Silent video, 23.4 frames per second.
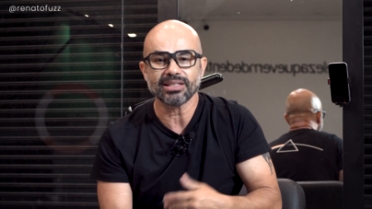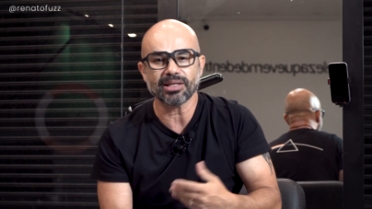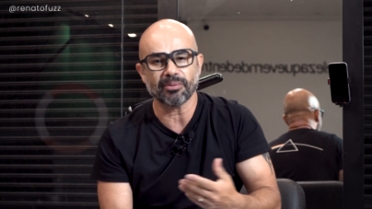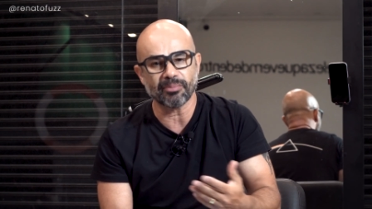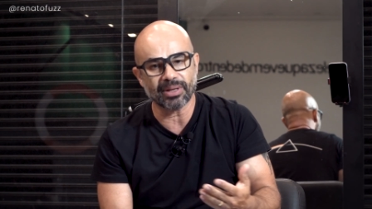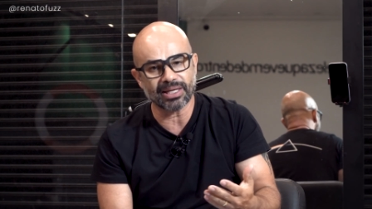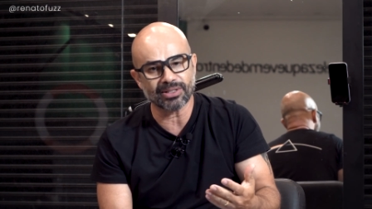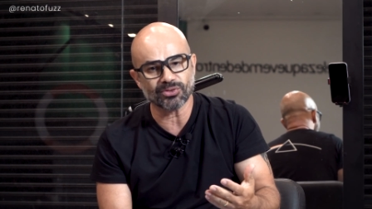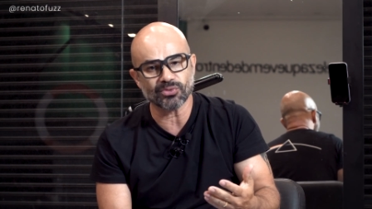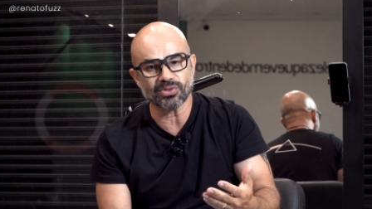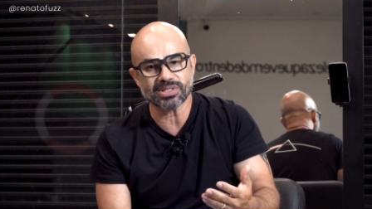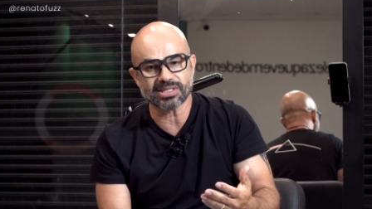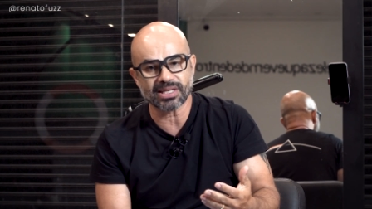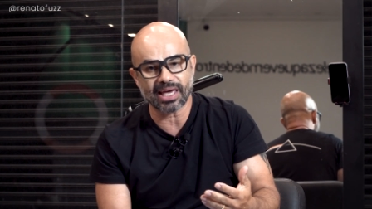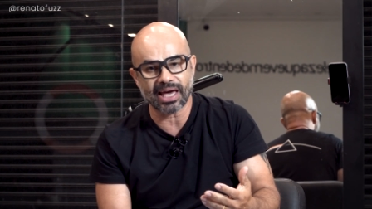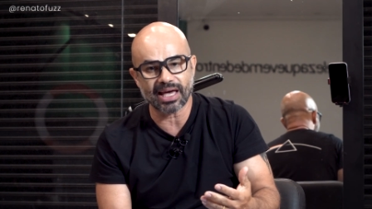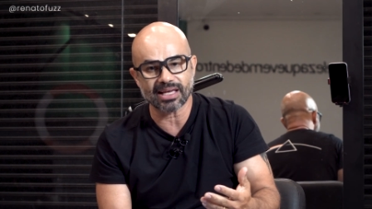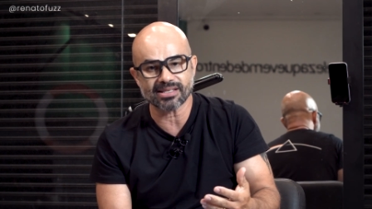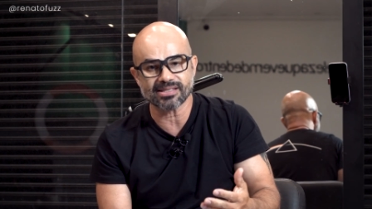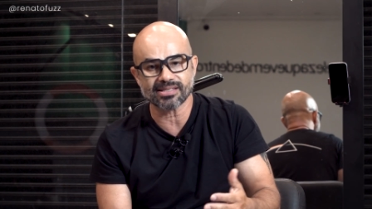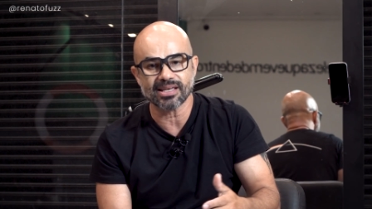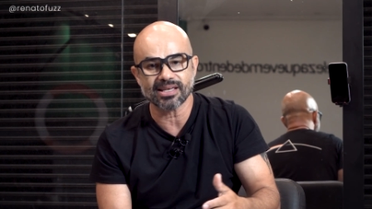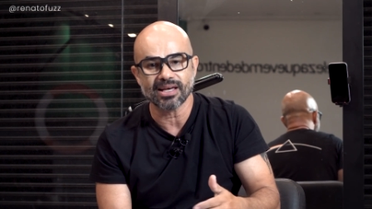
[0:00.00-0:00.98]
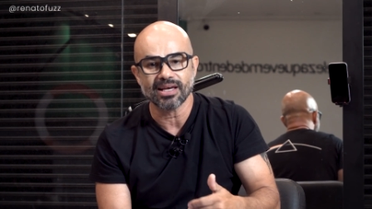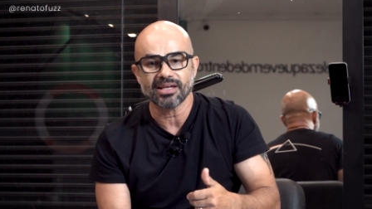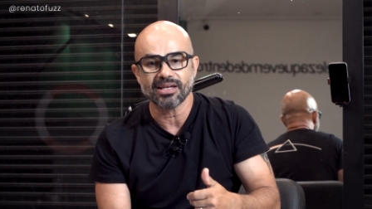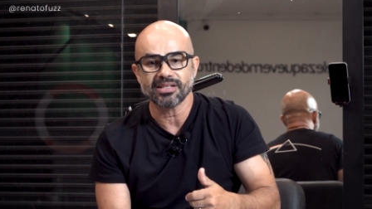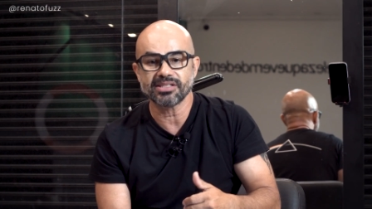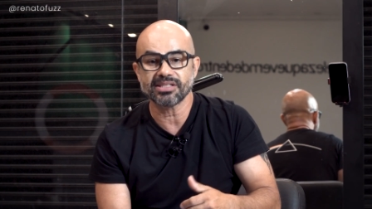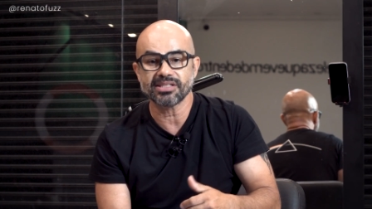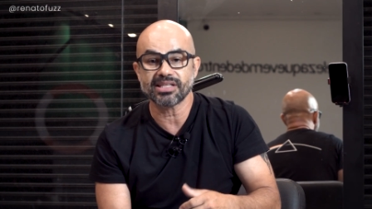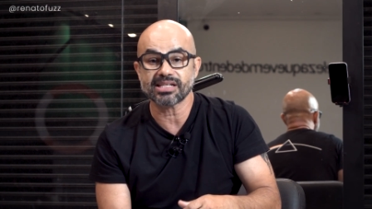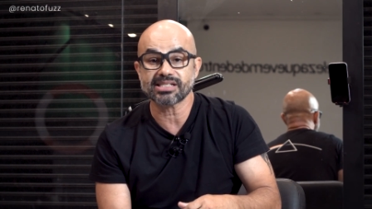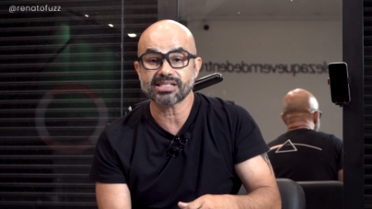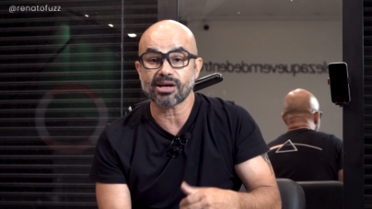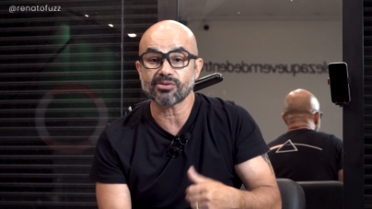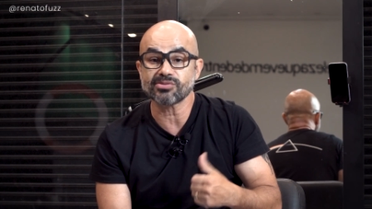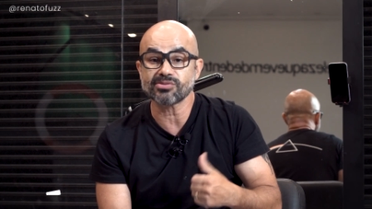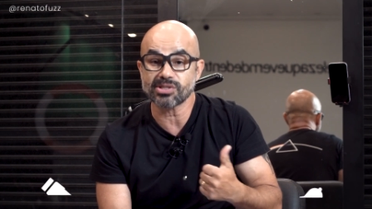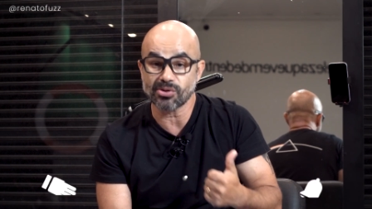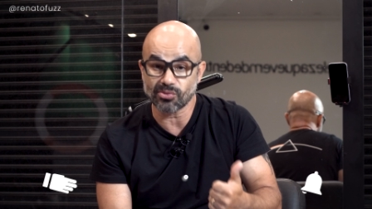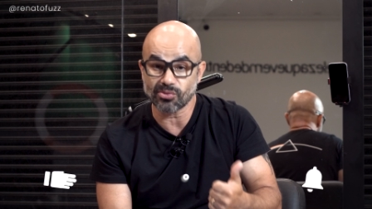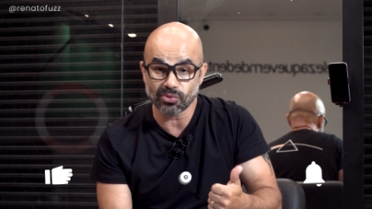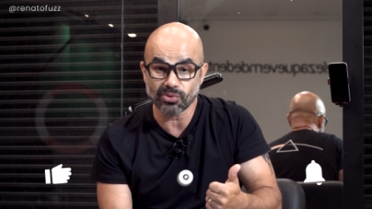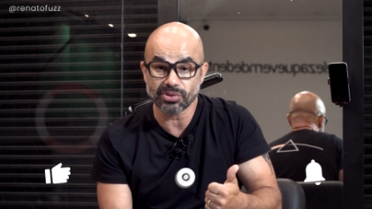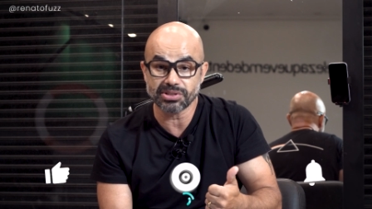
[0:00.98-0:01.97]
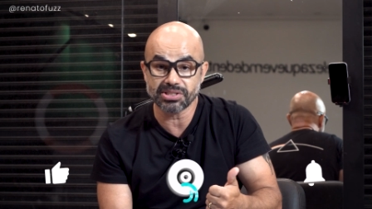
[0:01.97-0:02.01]
Também não esquece de deixar o
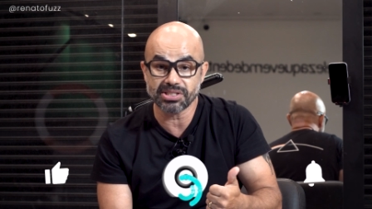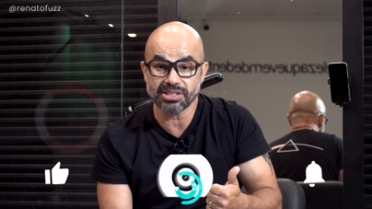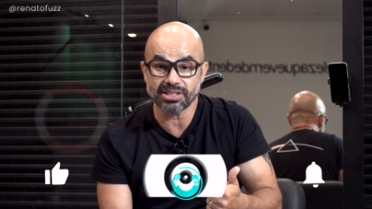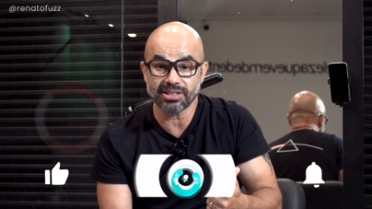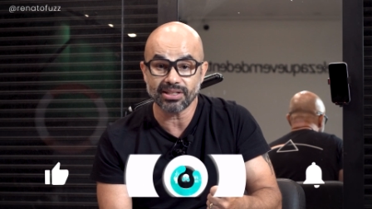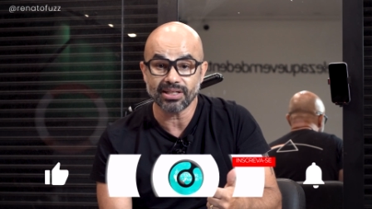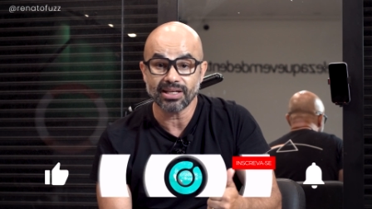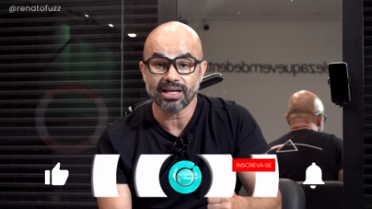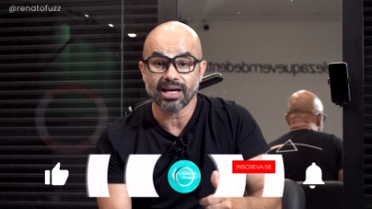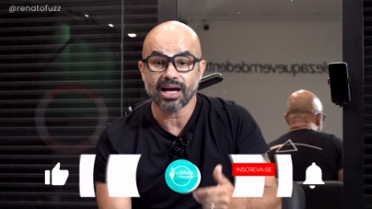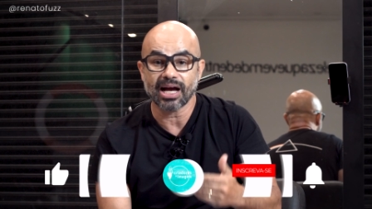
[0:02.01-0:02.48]
seu curtir,